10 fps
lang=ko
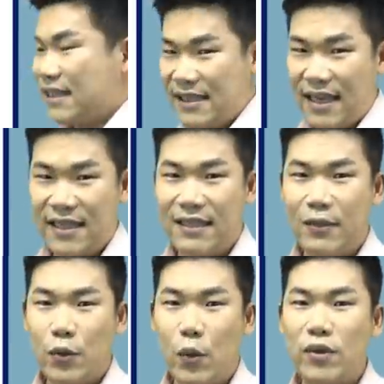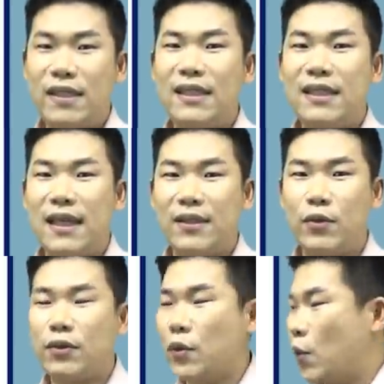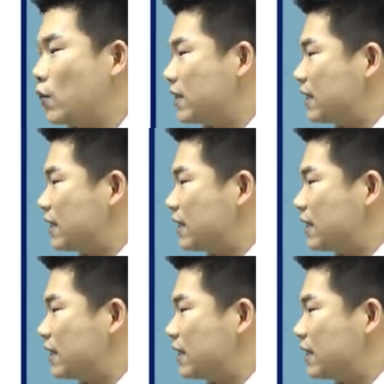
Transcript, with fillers: 자진 또는 자동으로